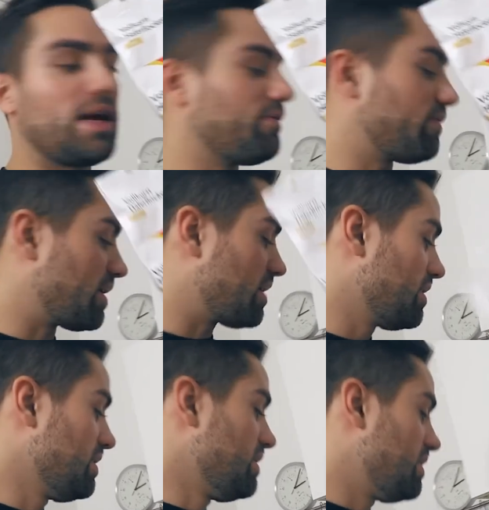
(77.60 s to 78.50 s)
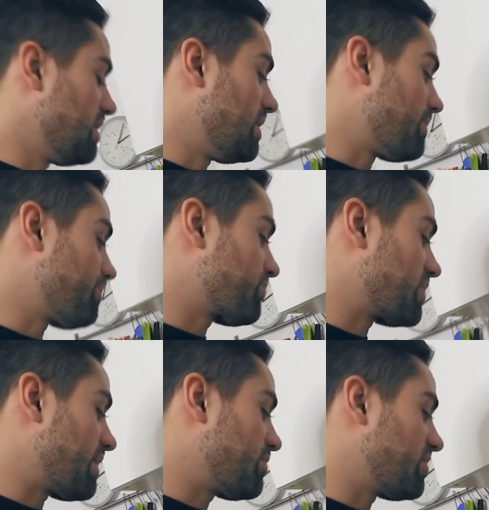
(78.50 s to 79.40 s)
einfach. Ähm,
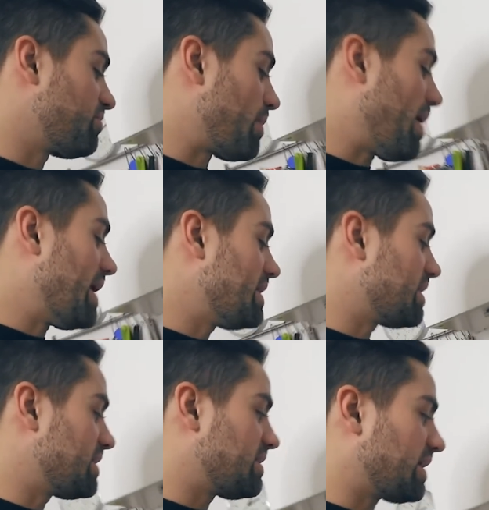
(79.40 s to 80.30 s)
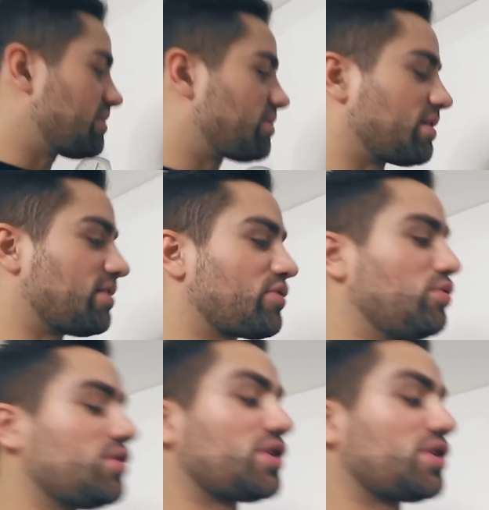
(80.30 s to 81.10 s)
dann habe ich jetzt beim Aldi entdeckt, das ist ganz cool,